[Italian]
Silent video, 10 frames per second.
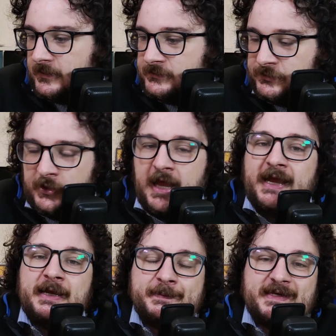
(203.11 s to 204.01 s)
non è
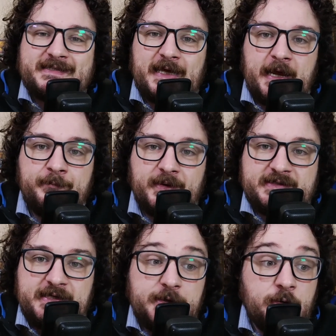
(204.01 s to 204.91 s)
che il mister è
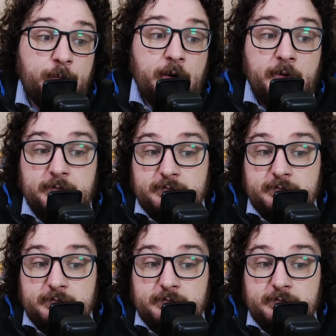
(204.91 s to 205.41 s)
impazzito, però